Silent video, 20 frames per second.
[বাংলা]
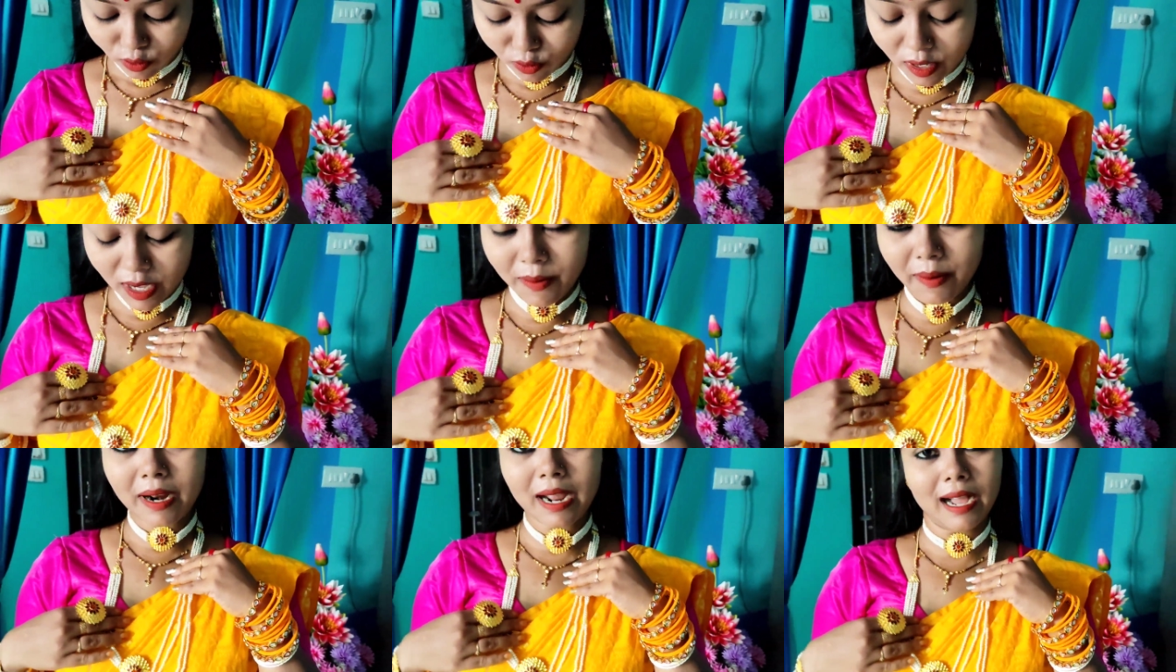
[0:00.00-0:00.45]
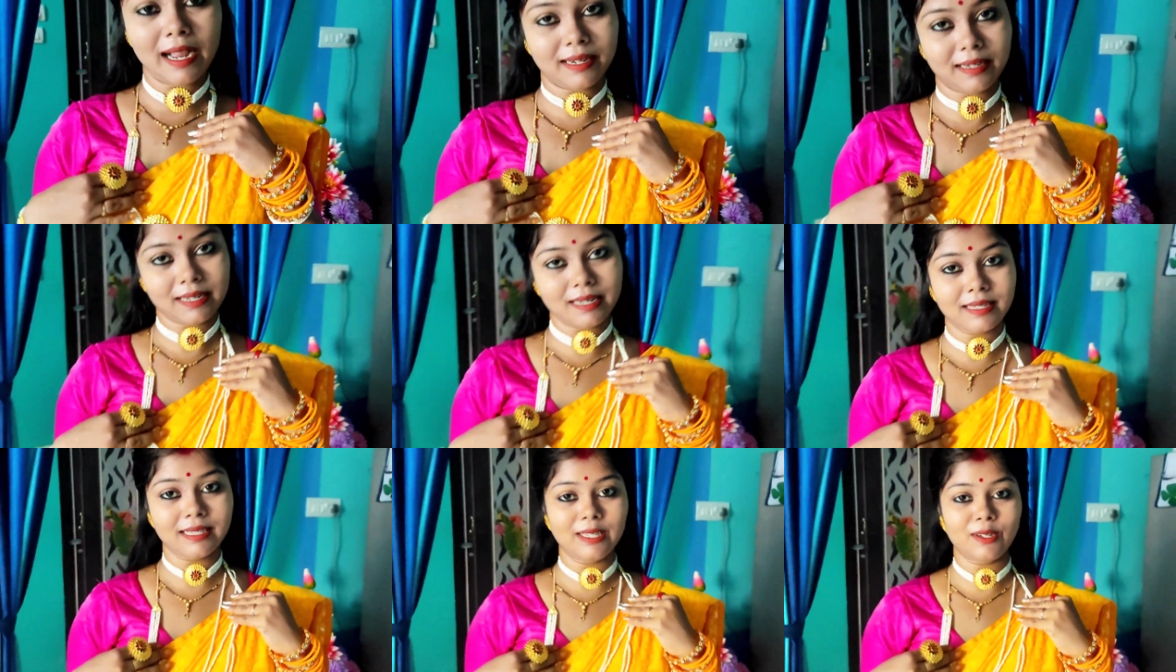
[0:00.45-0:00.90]
তুই আমার
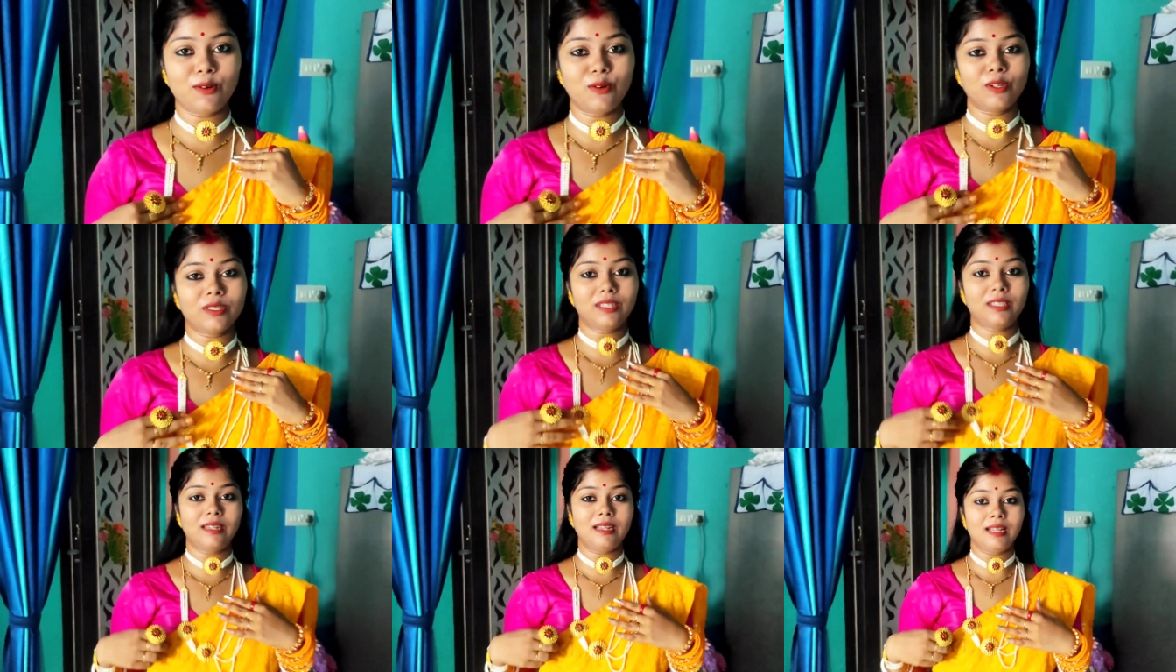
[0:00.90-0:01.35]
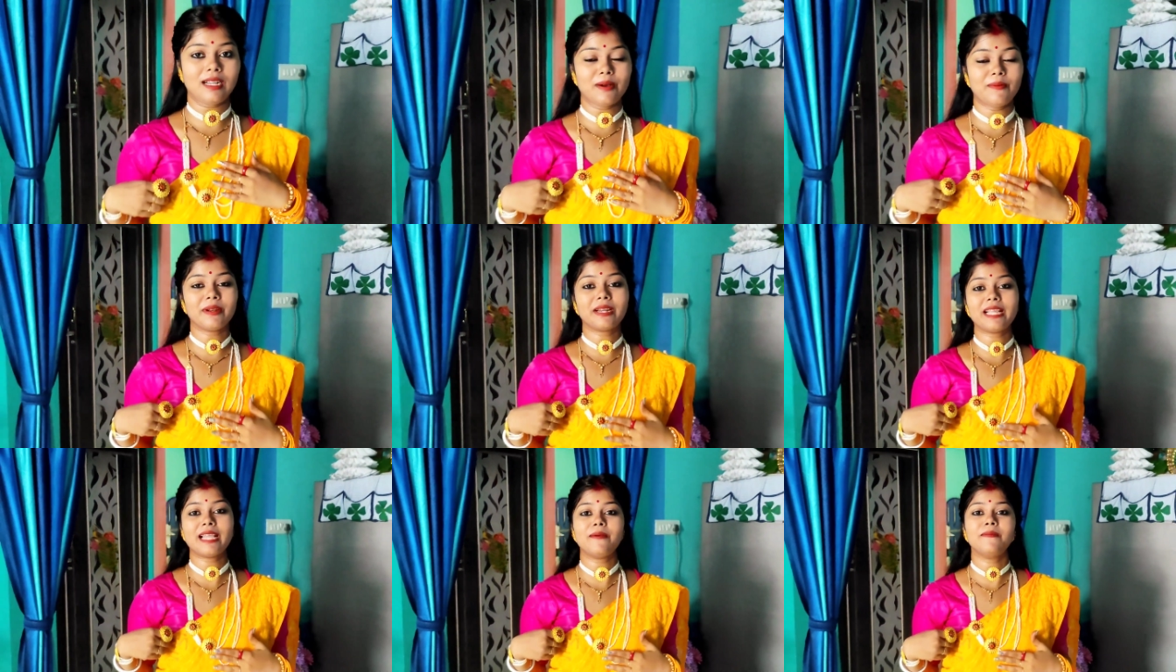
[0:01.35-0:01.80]
হাতটাই ঠিক করতে লাগ
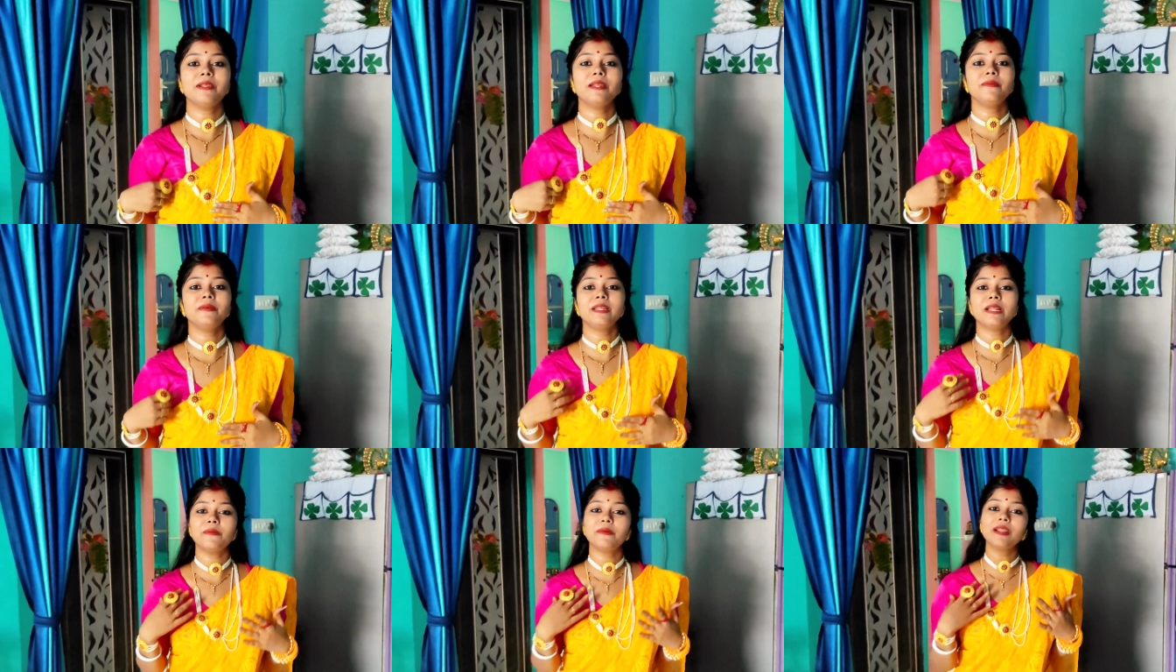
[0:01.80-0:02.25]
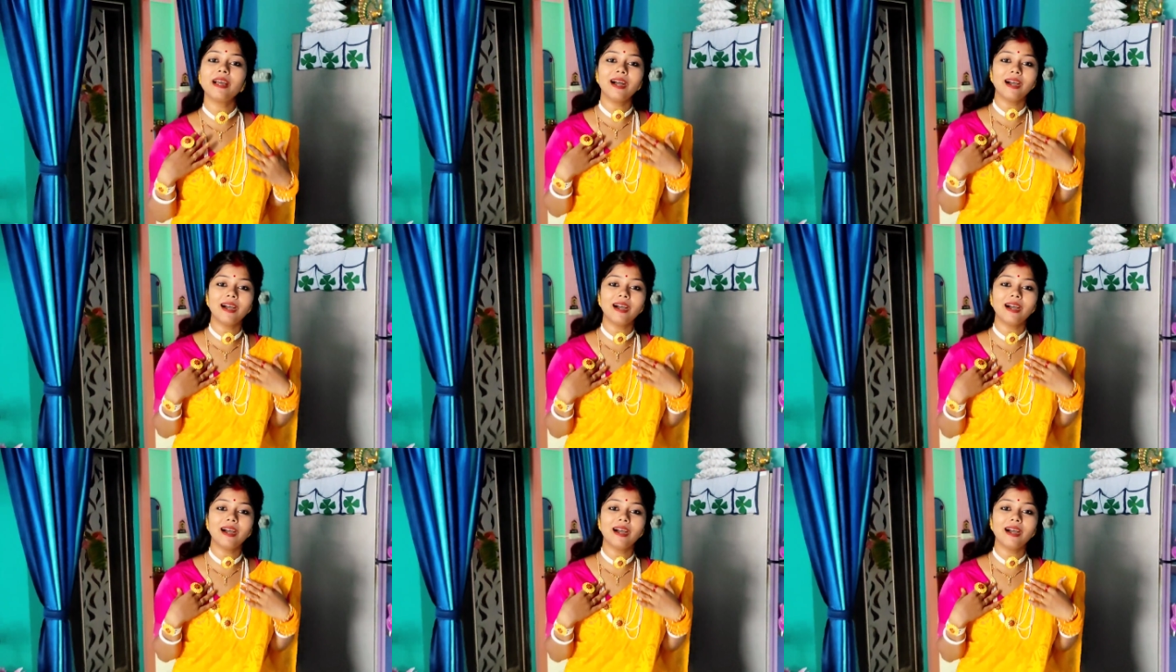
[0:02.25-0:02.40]
আমার ক্যামেরাম্যান আমার